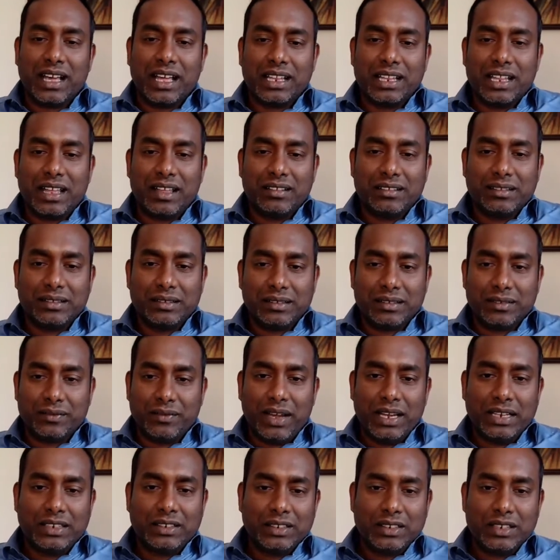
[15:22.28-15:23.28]
அதாவது
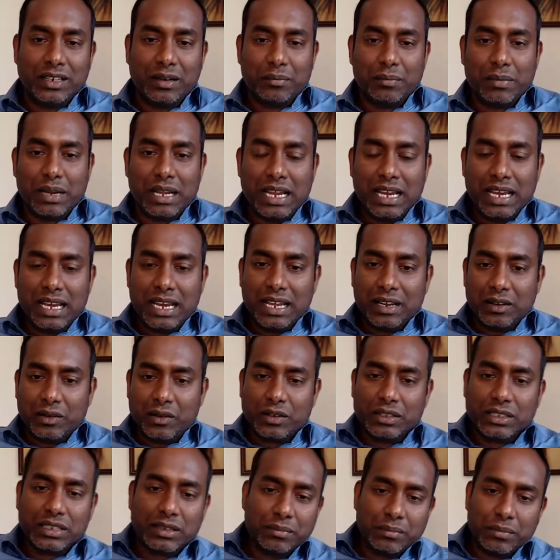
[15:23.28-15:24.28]
வயிற்ற மேல
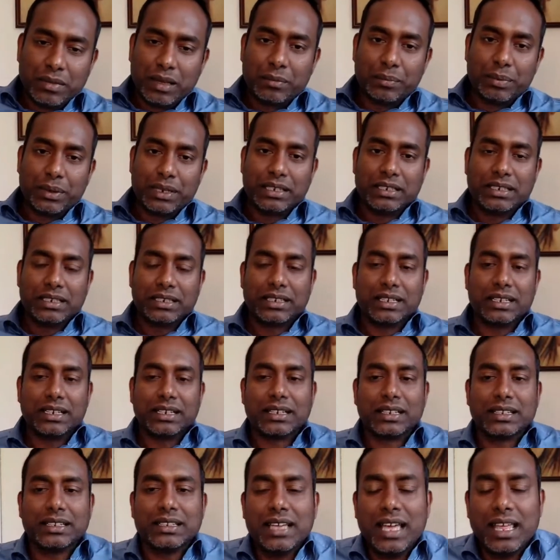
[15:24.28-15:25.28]
கொஞ்சம் பின்னுக்கு
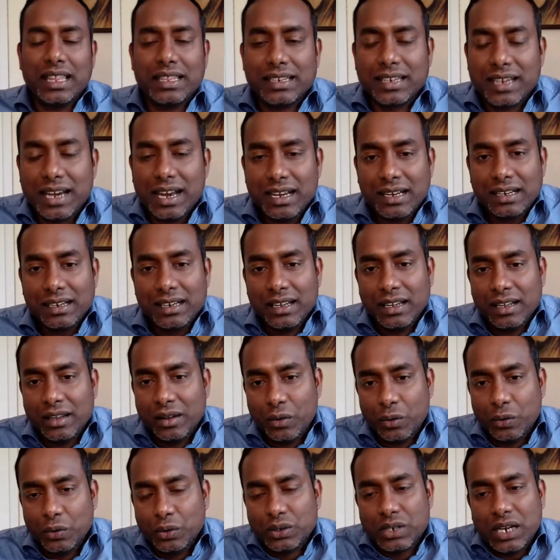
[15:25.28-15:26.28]
இருக்குது அதனால்
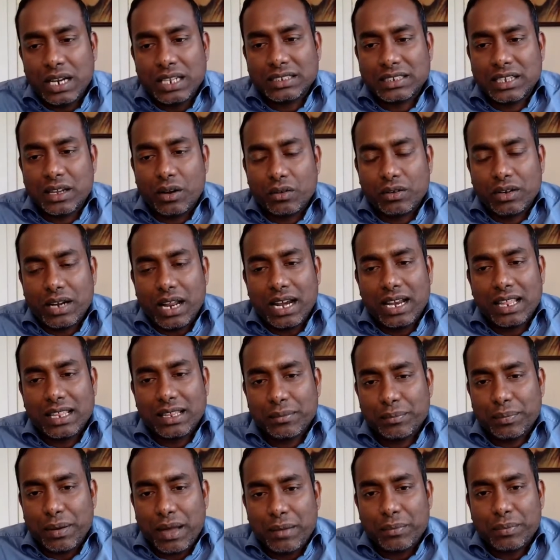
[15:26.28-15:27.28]
உல்ட்ரா சவுண்டால்
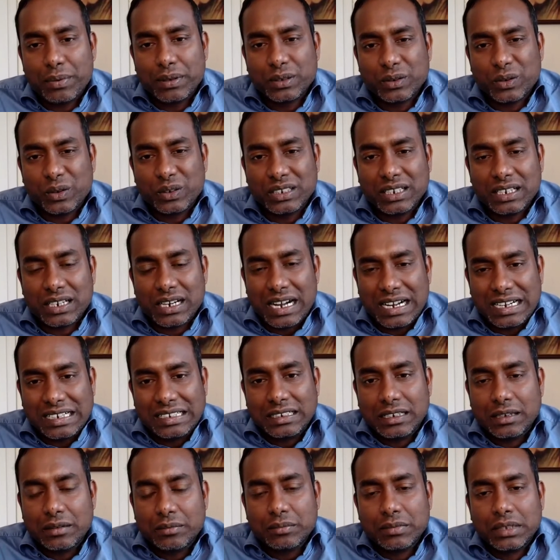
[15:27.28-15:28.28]
அதை பார்ப்பது கொஞ்சம்
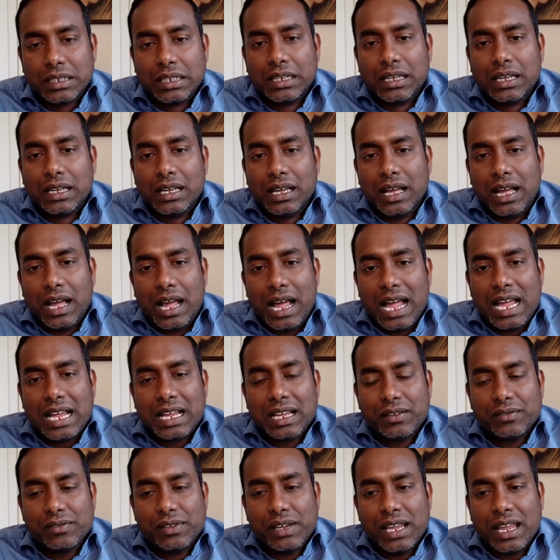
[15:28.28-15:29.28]
கடினம்
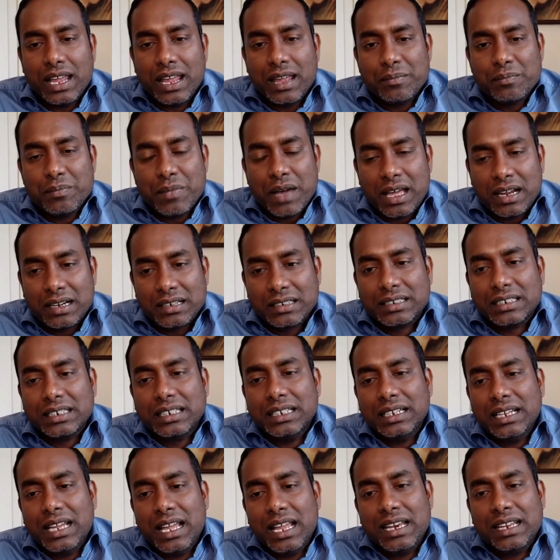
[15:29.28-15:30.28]
ஆகவே எம்ஆர்டி
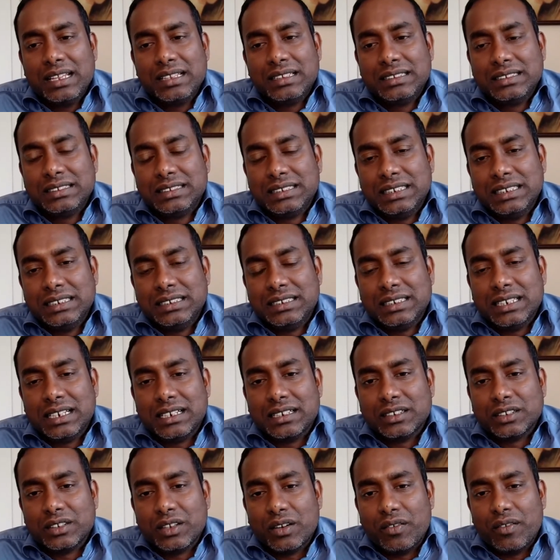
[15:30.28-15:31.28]
அல்லது சிடி
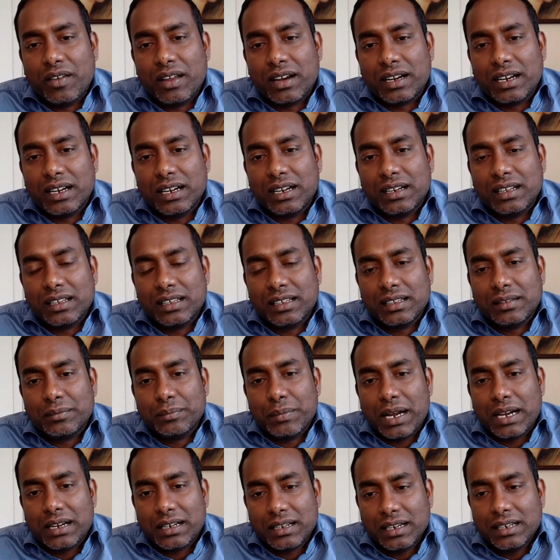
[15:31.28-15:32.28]
என்று சொல்வார்கள்
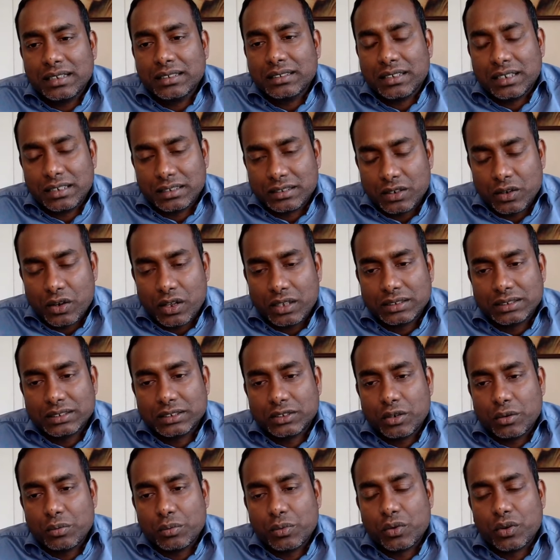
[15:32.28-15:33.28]
மேக்னேட் ரெசனான்ஸ்
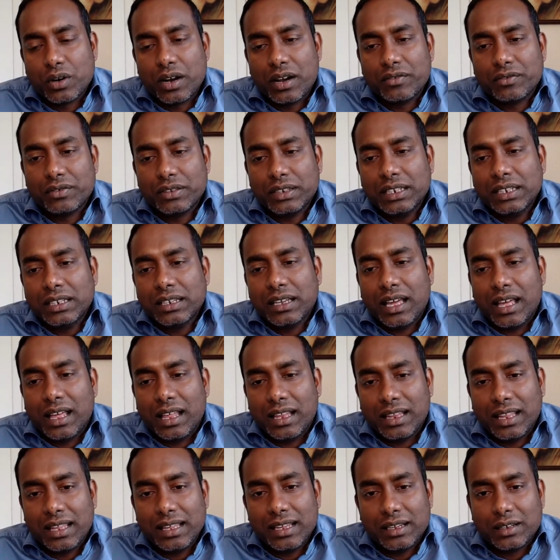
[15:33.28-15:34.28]
டோமோகிராஃபி
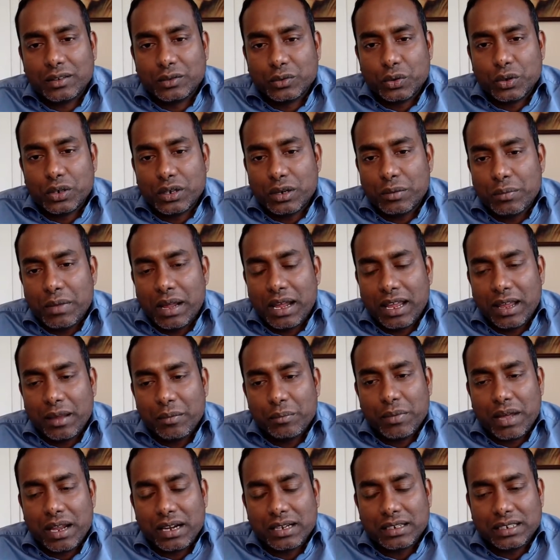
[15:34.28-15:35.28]
அதை சுருக்கமாக
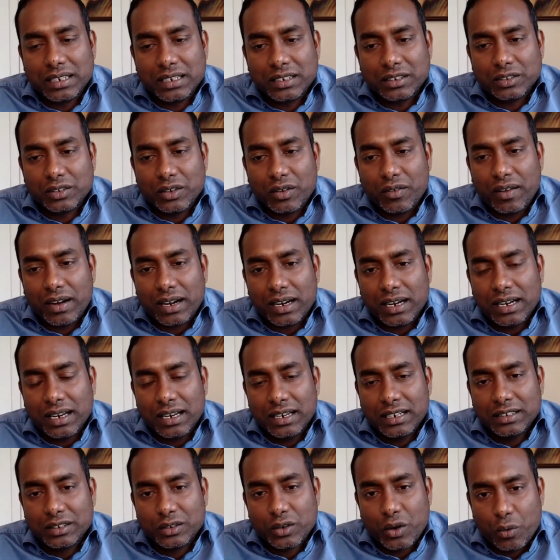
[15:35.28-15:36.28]
எம்ஆர்டி என்று சொல்வார்கள்
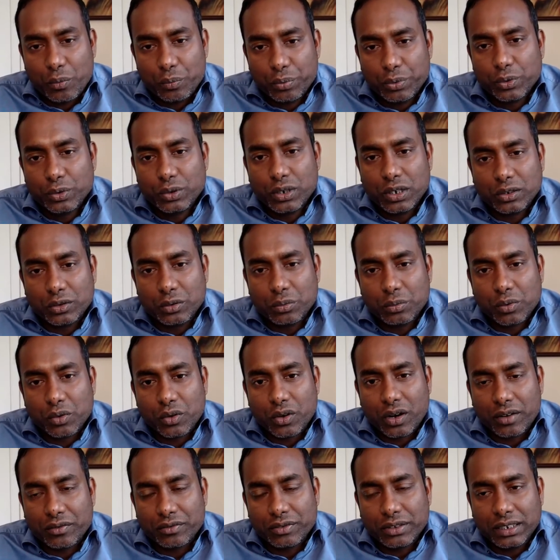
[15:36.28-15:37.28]
அல்லது கம்ப்யூட்டர்
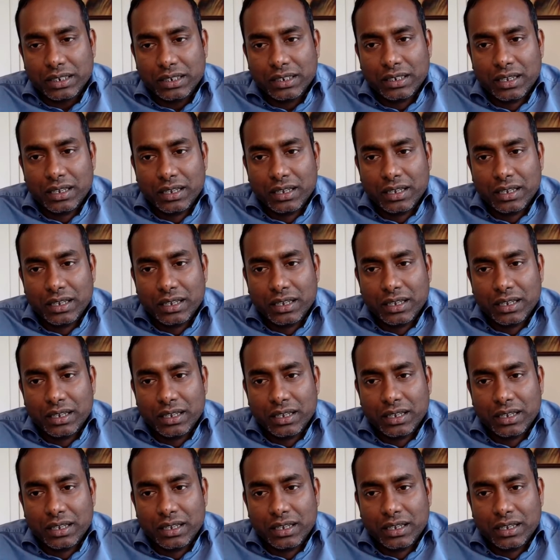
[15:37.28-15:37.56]
டோமோகிராஃபி